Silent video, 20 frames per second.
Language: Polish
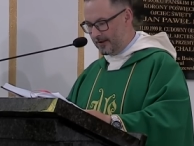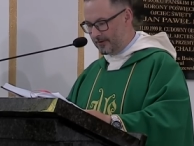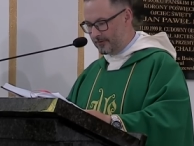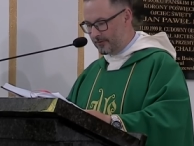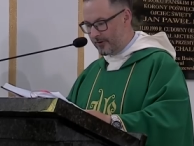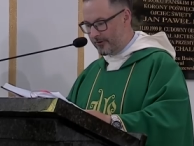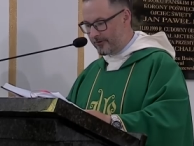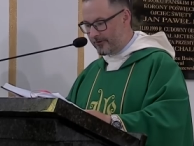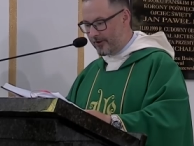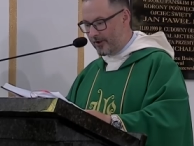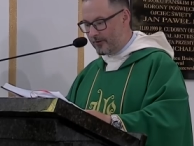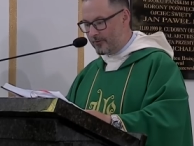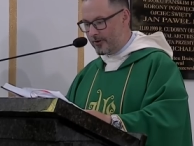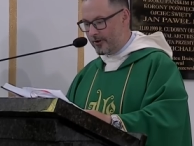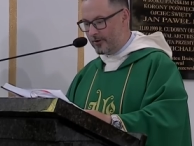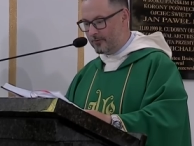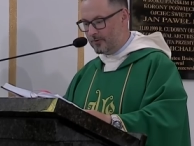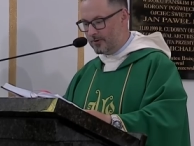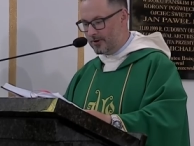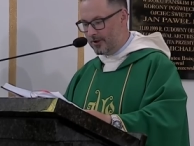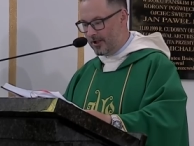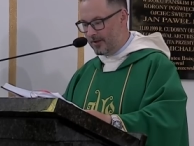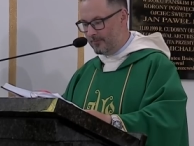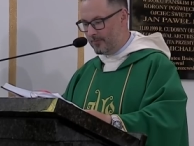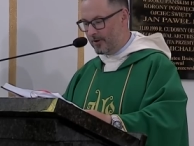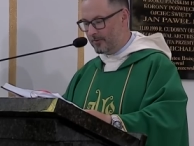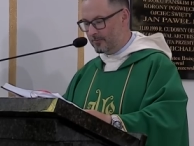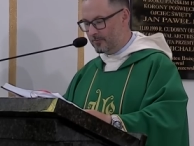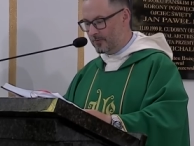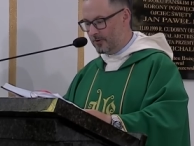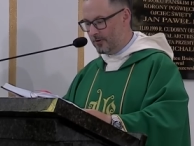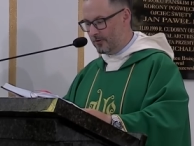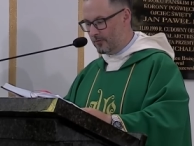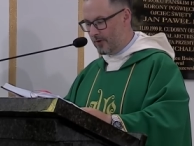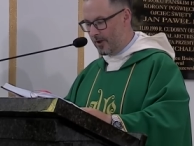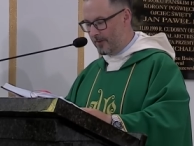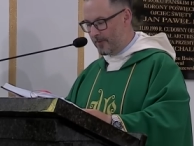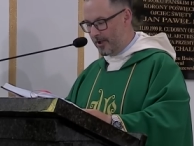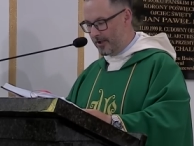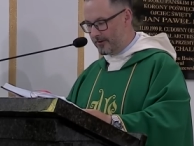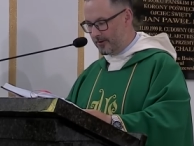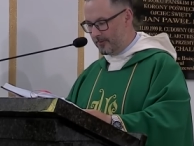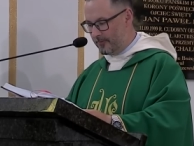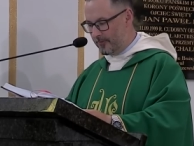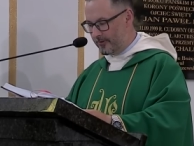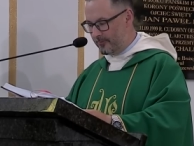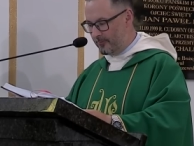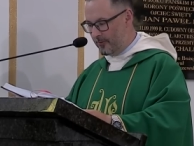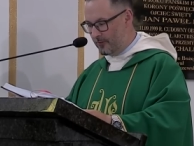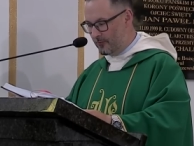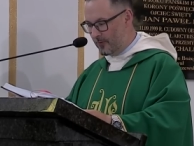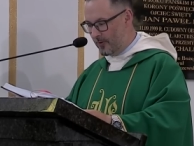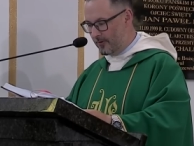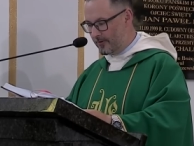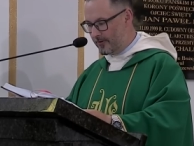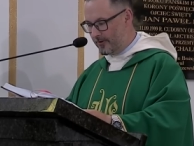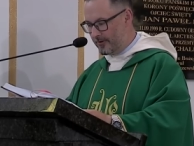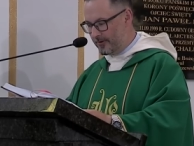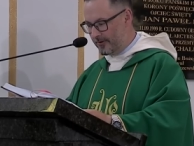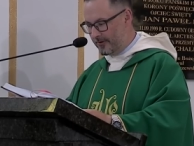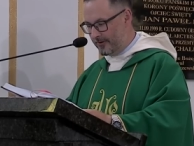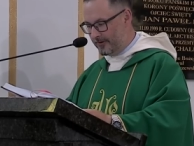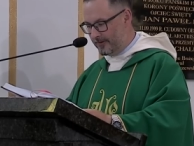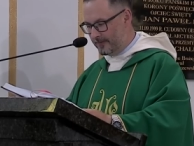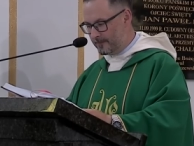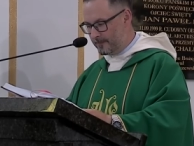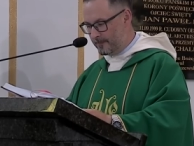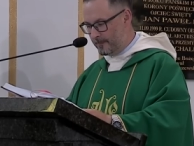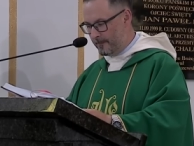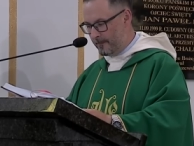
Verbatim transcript: który stał się chlebem łamanym z miłości,